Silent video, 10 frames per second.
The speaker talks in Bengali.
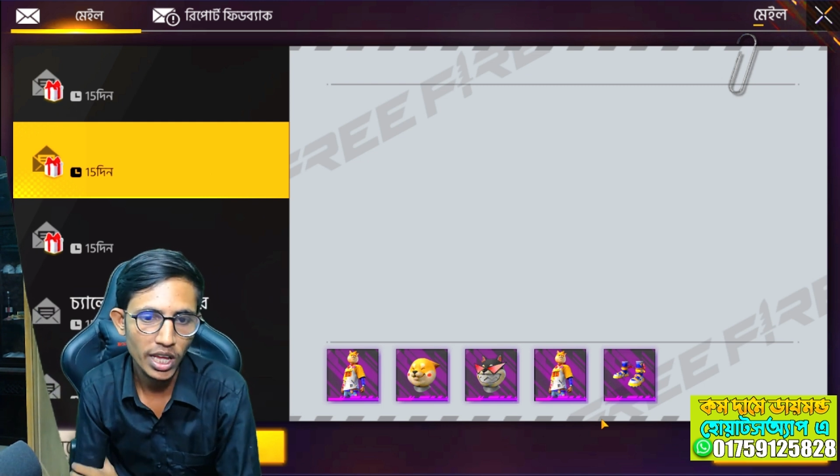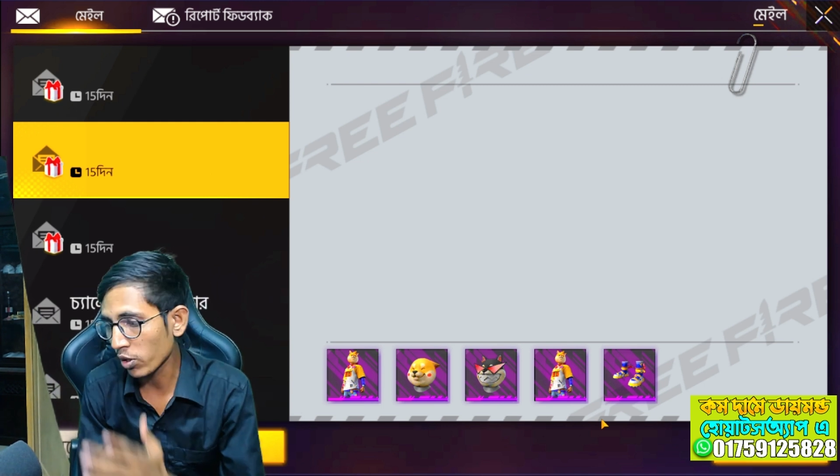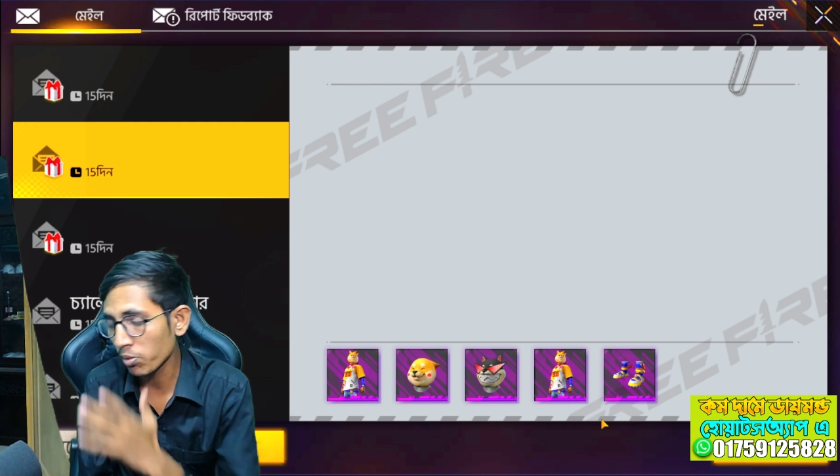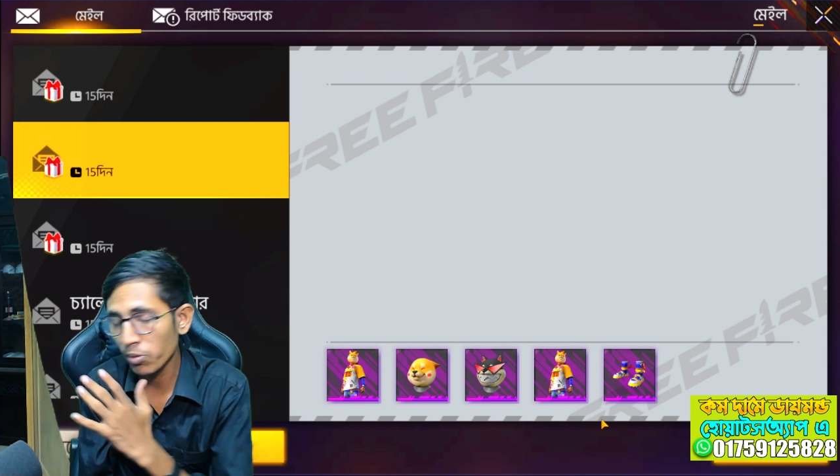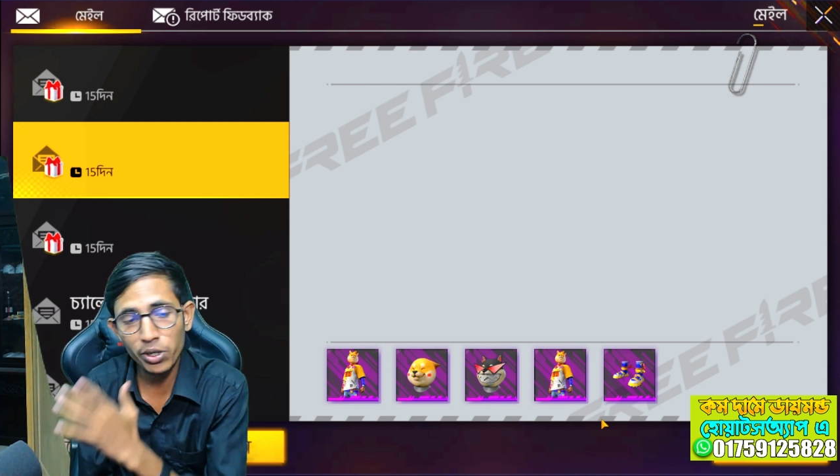
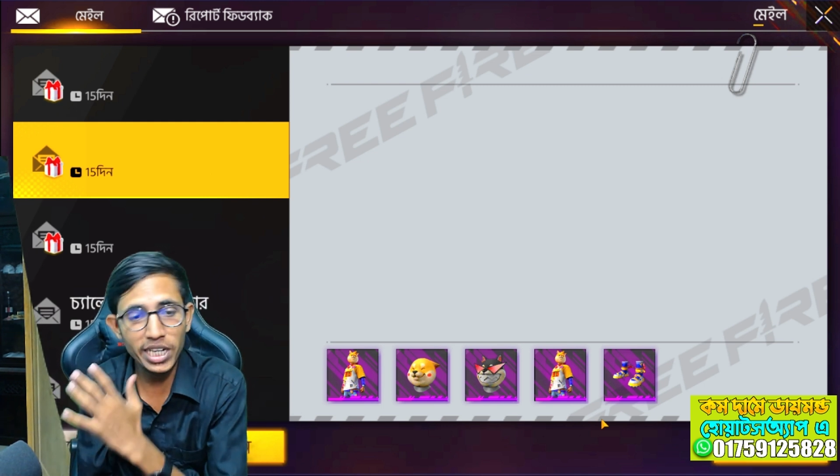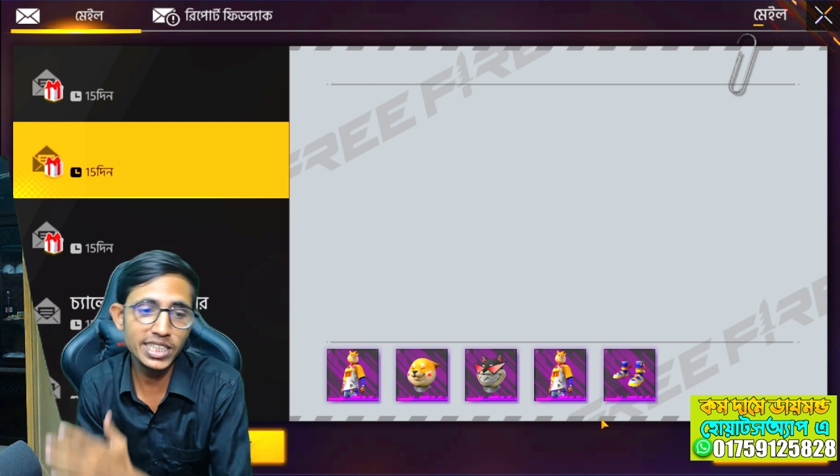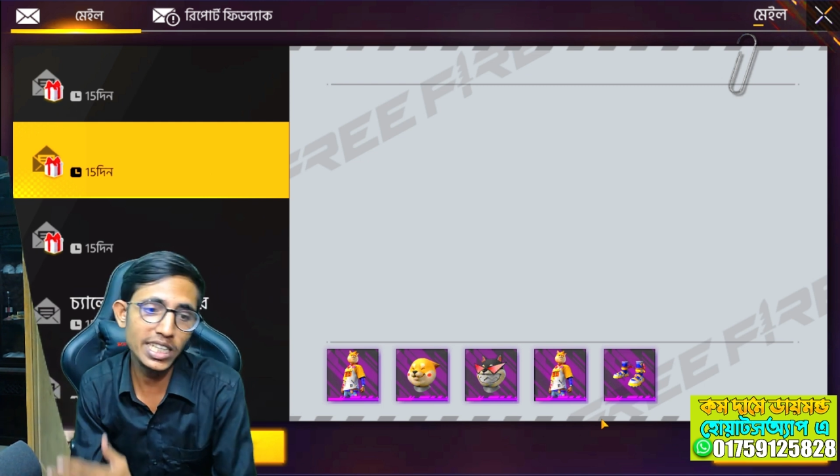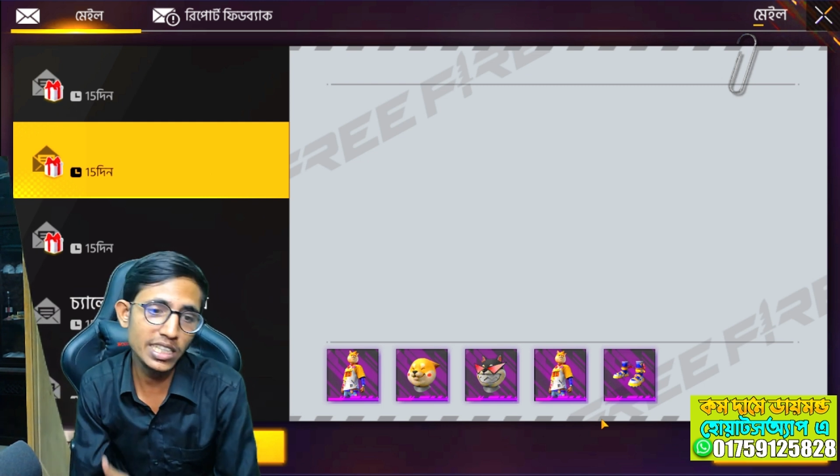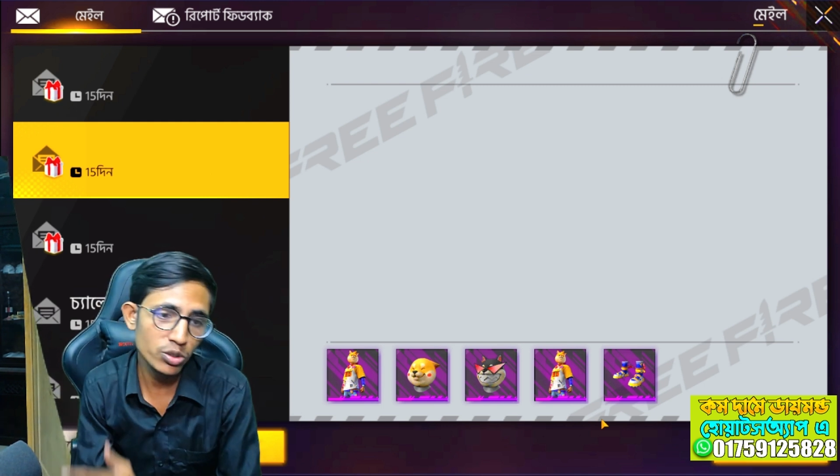এখন
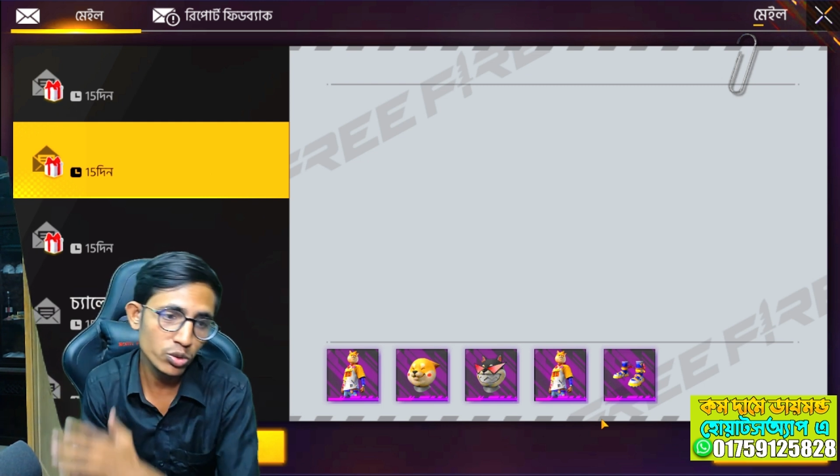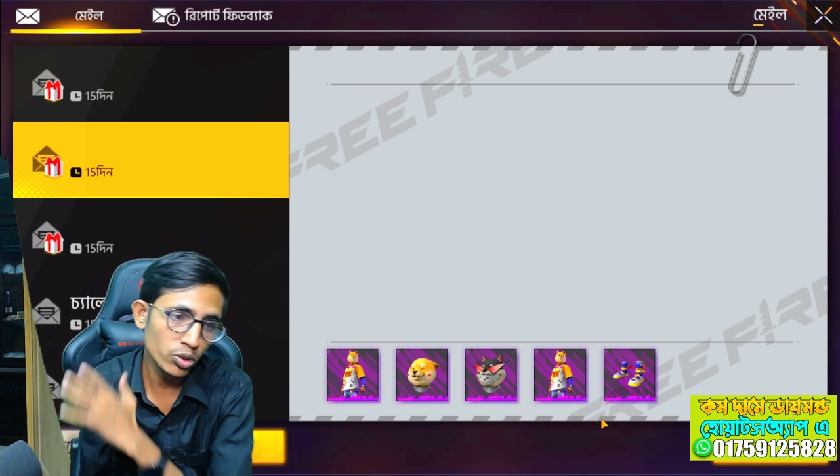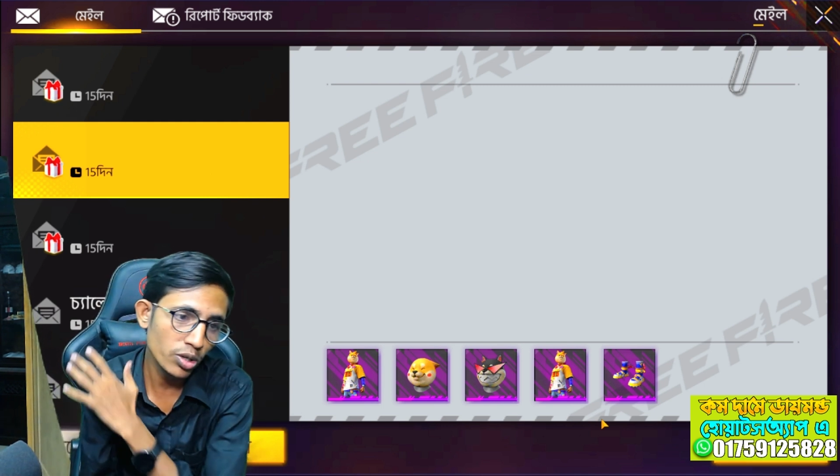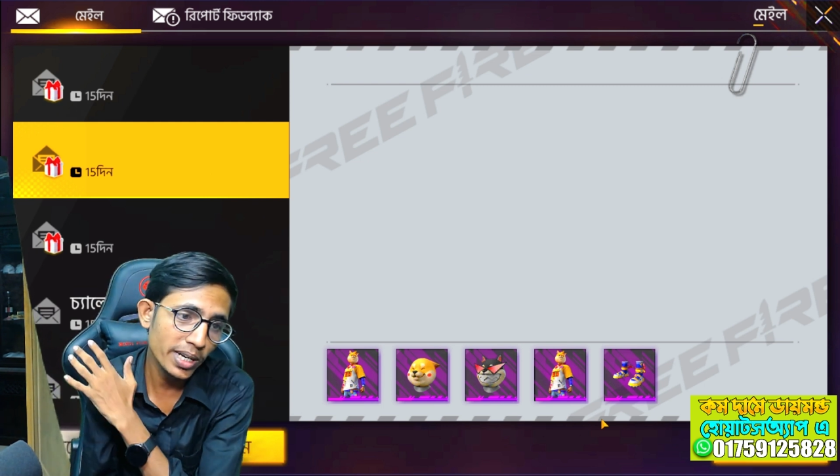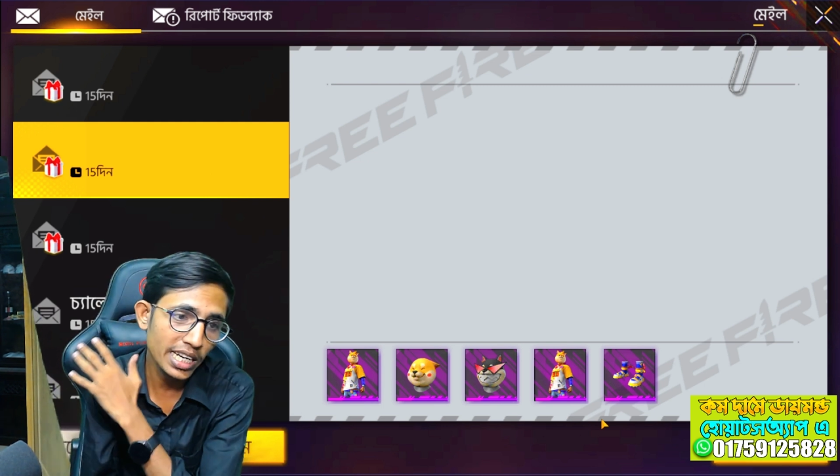মনটাই চাইতেছে ছোট